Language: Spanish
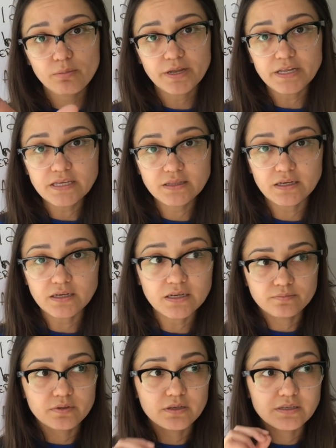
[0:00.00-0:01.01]
lo amerita,
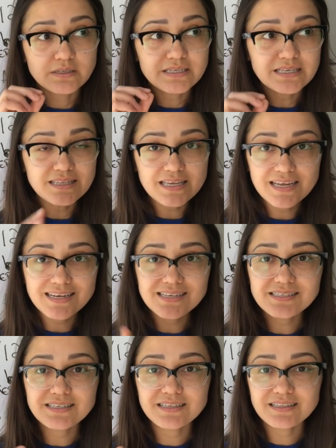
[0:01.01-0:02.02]
si
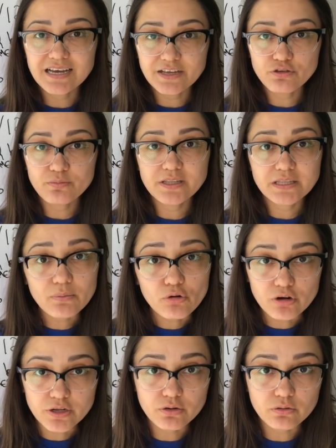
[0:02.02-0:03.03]
tienes daño
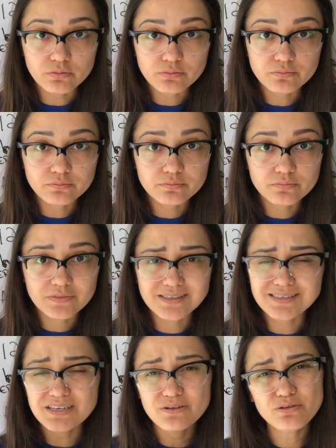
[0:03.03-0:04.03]
metabólico.
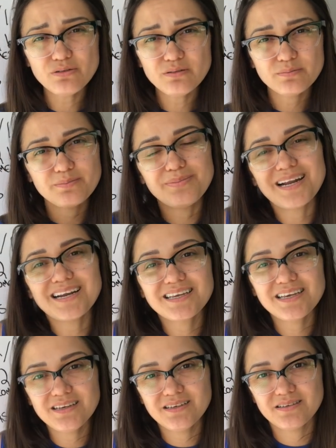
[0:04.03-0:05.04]
Si no, ¿para
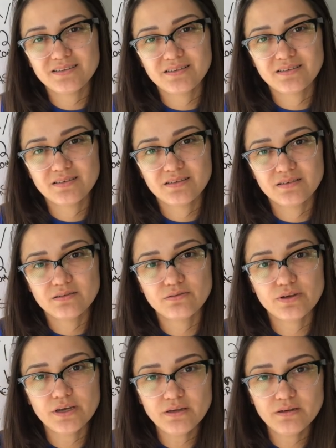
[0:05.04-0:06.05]
qué?
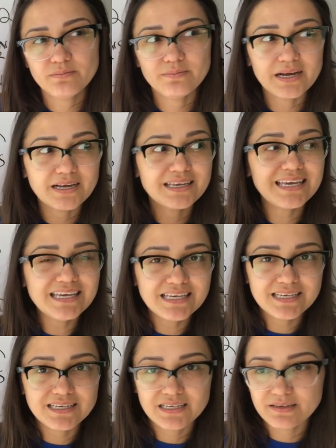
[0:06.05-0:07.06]
¿Ok? ¿Para qué?
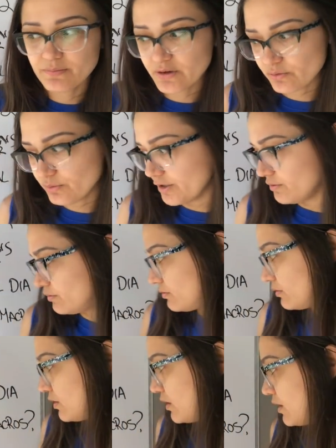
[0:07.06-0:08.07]
Pero bueno,
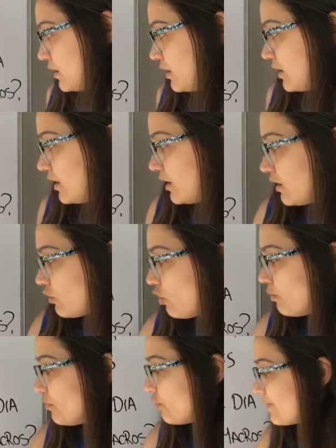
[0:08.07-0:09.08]

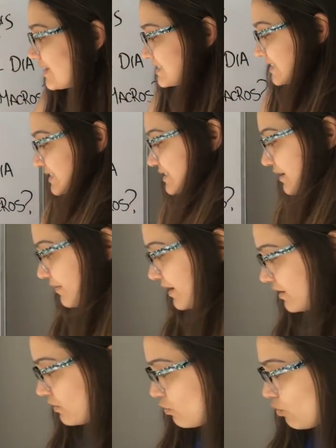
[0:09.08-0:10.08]
¿cómo vas a
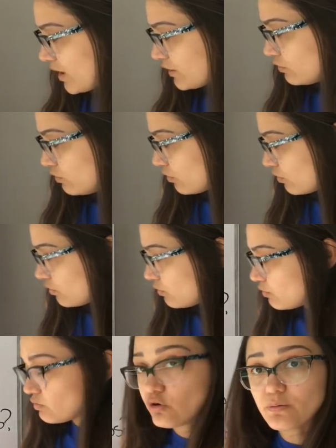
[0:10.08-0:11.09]
saber cuándo
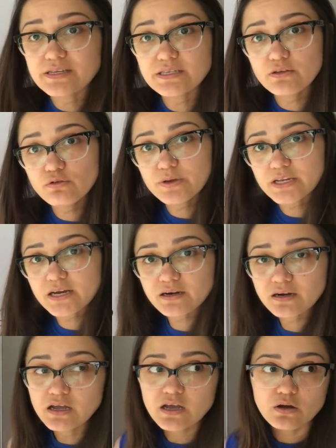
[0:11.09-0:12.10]
lo vas a
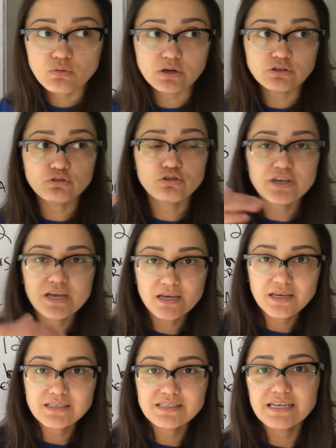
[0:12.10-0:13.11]
dominar? Cuando
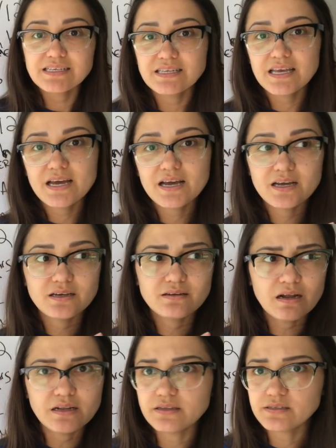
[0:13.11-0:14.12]
llegues ya sea
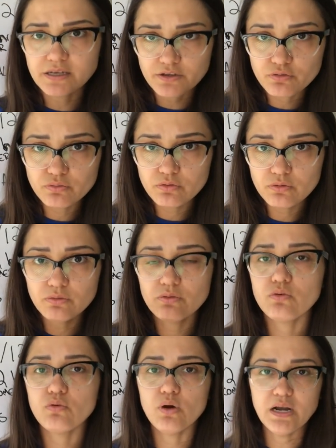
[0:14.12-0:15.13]
al desayuno
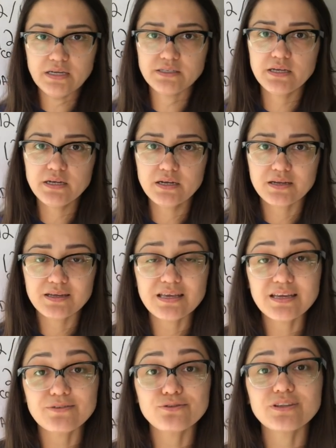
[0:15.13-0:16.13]
o a la cena y
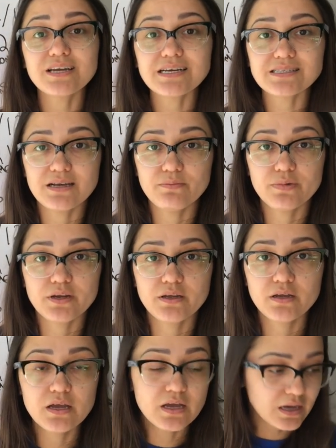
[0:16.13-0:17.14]
que no tengas hambre.
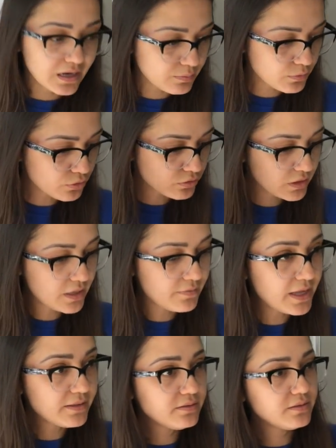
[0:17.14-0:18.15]
A lo mejor te
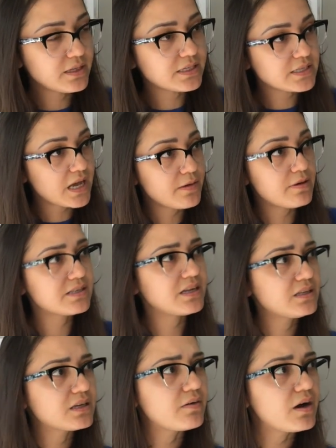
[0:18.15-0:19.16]
levantas, ahí vas
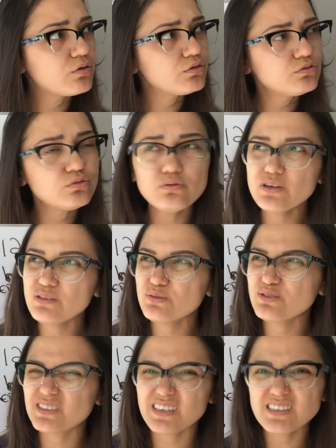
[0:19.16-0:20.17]
al trabajo tú y
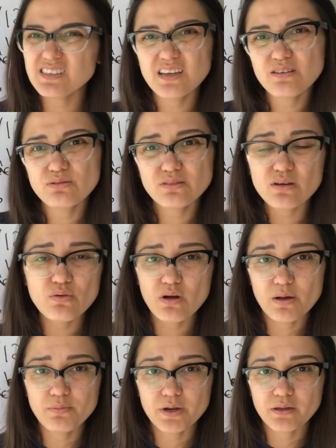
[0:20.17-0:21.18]
tú, sabes que no tengo
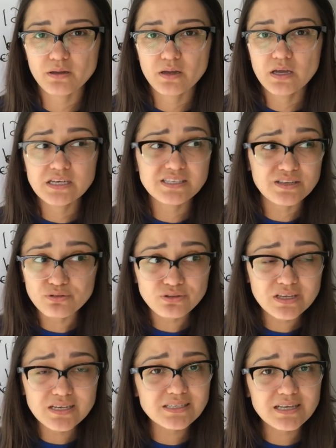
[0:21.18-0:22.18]
hambre si no
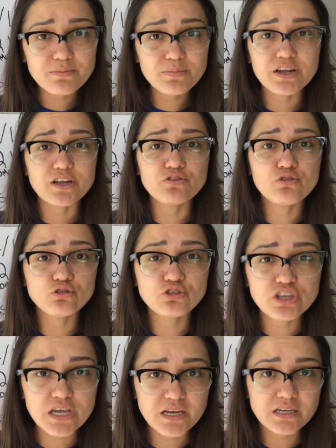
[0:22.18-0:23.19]
tienes hambre, no
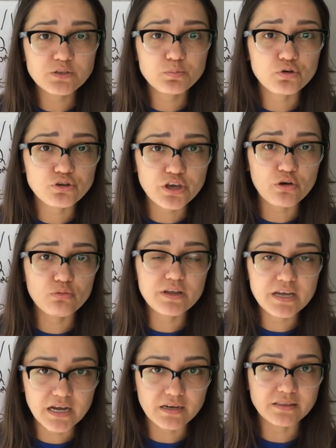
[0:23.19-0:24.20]
tienes por qué
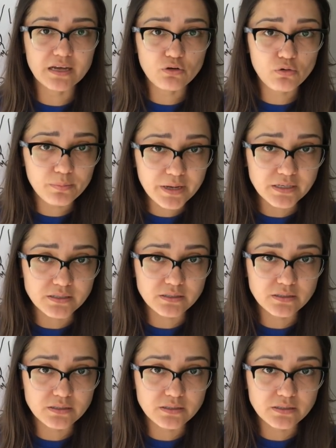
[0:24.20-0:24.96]
obligarte a comer.